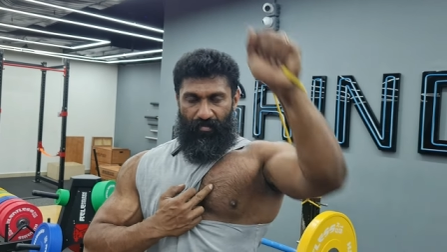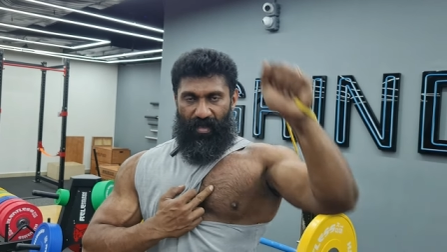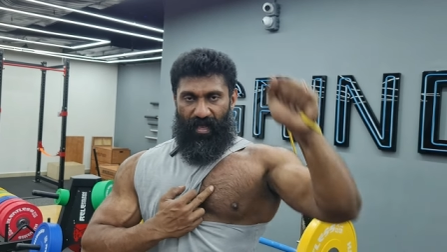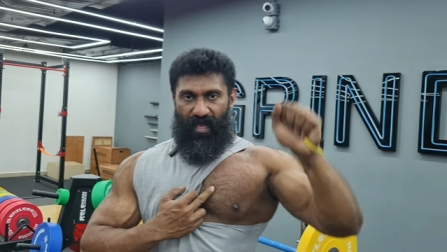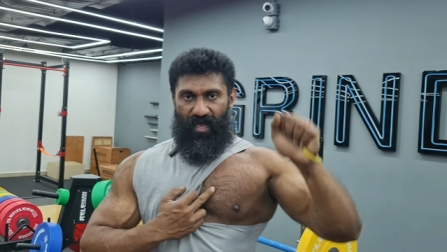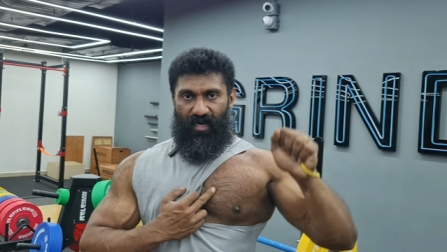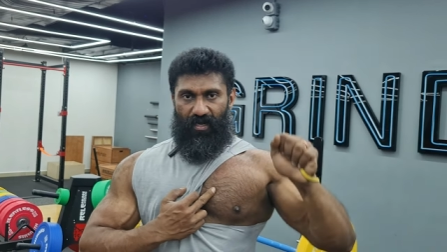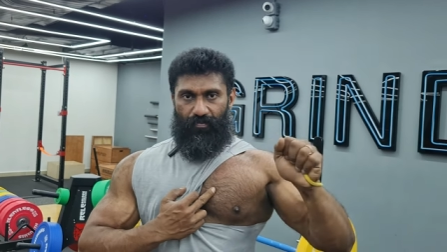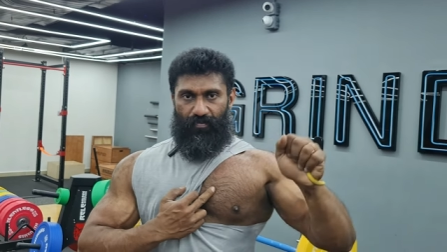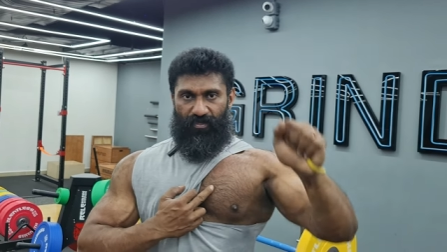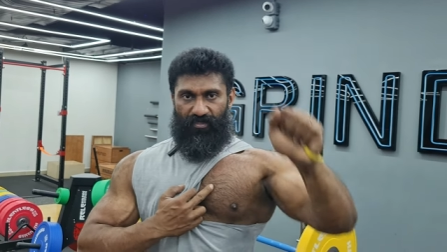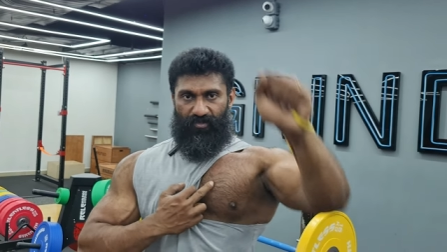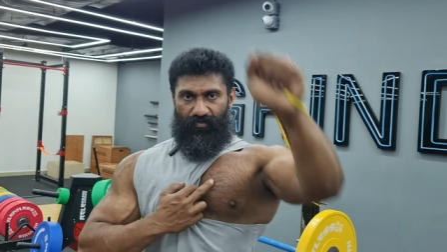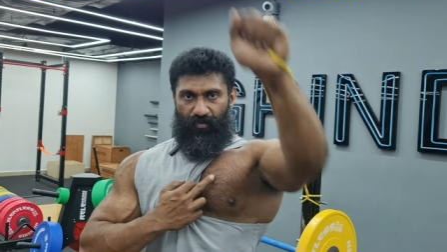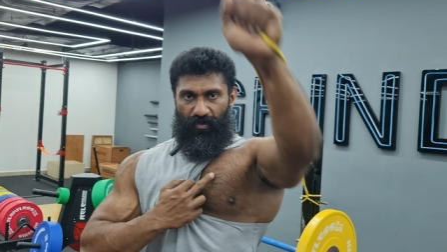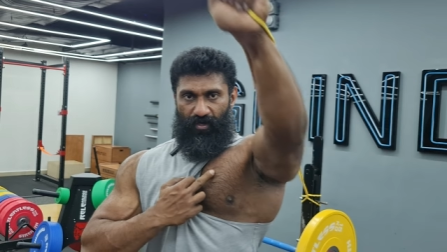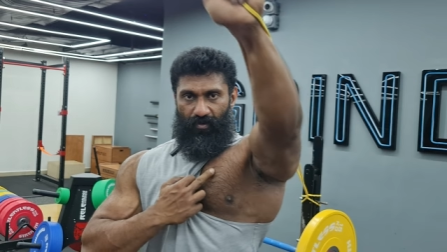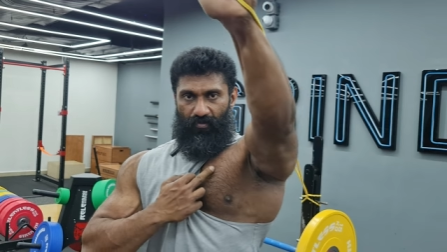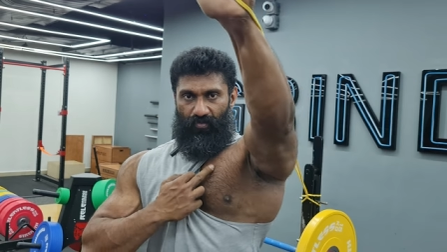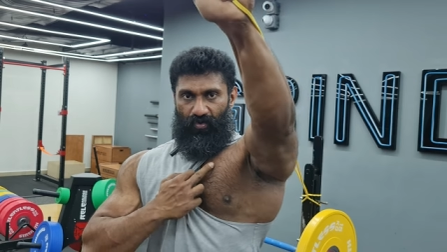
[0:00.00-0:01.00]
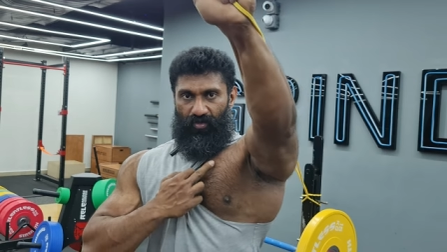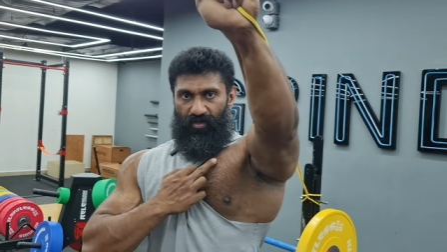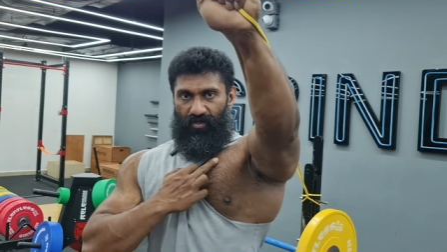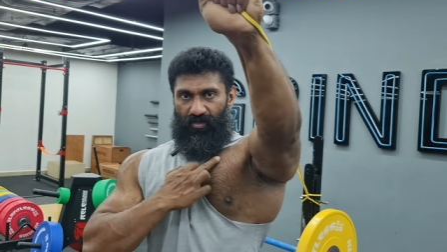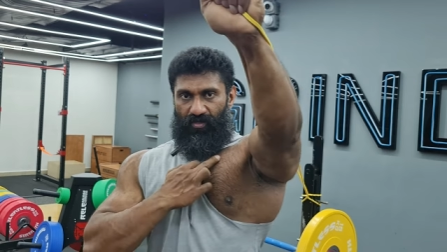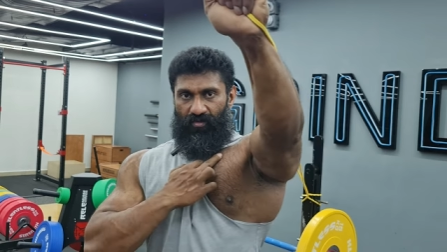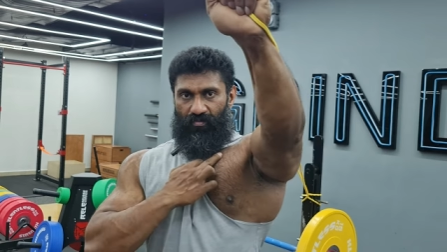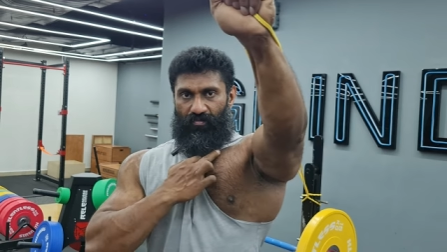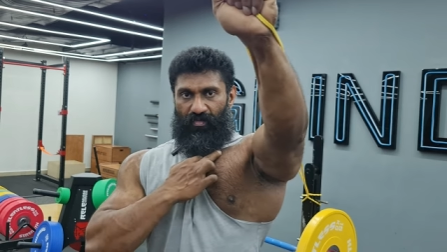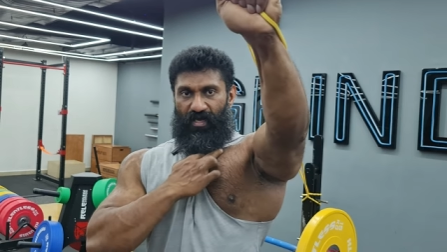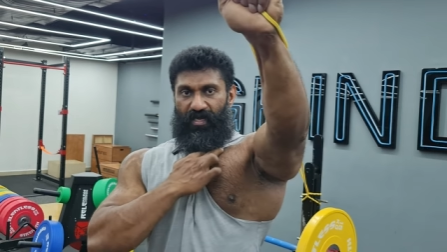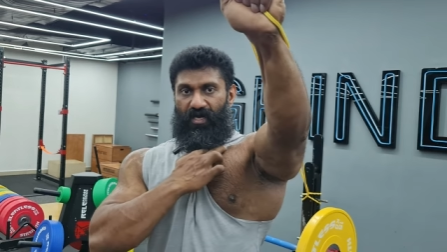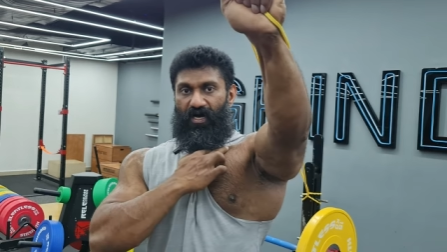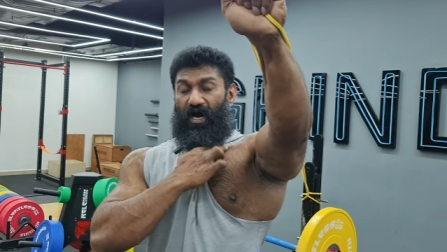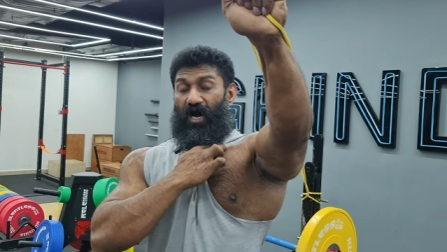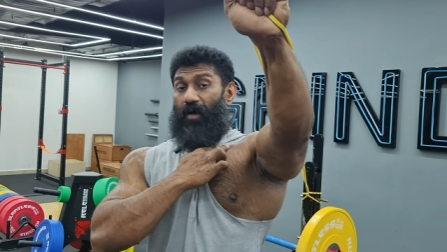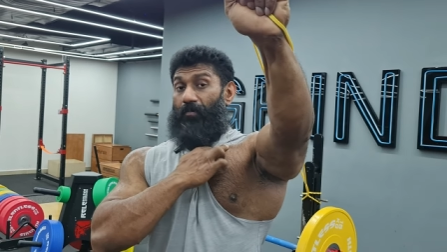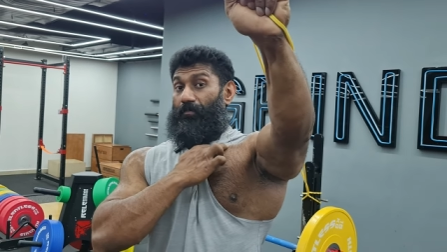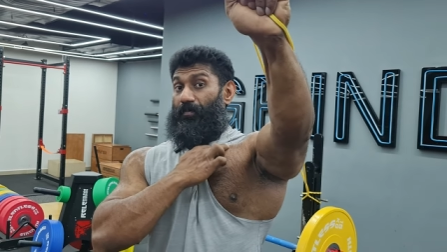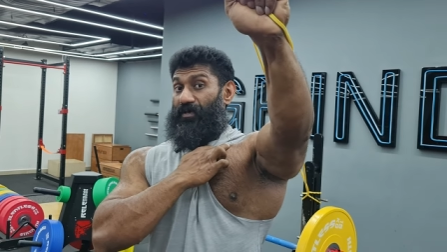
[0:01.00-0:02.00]
மேலே ப்ரெஸ் பண்ணும்போது மை
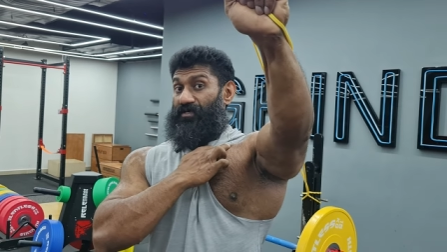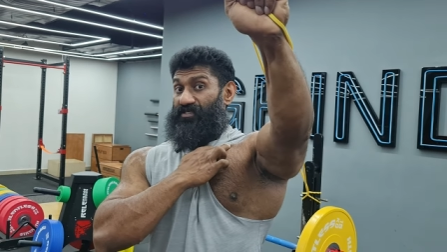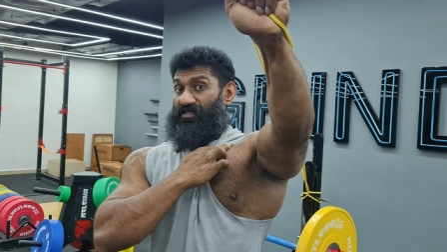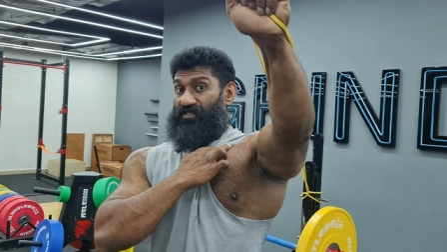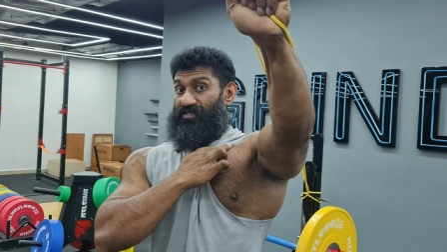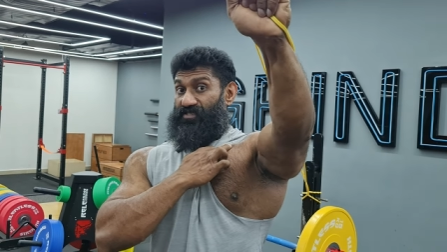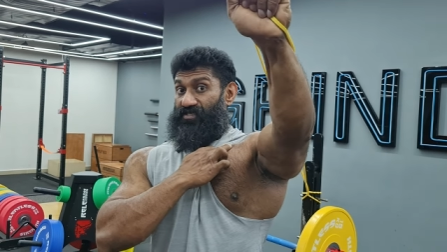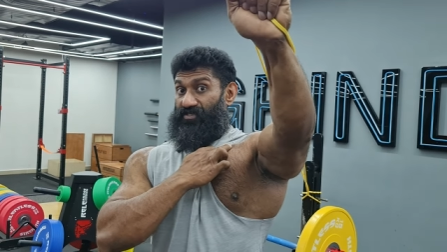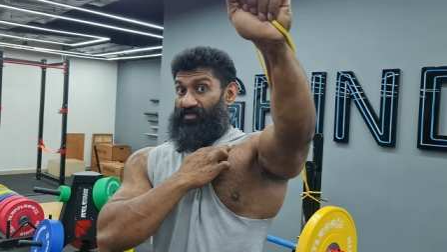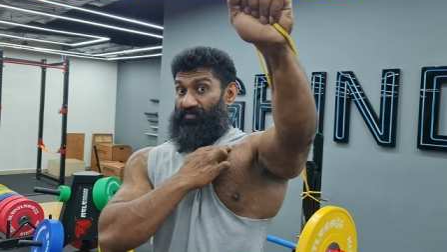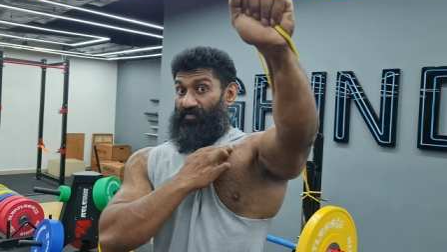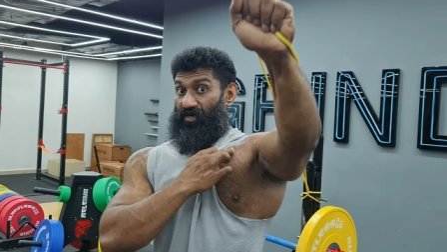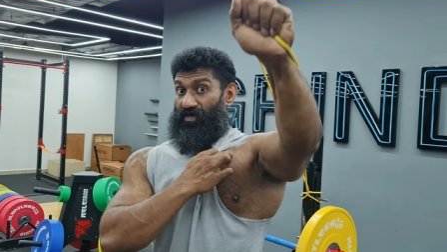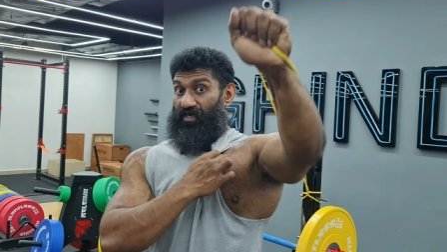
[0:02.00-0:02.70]
அப்பர் செஸ்ட் இஸ்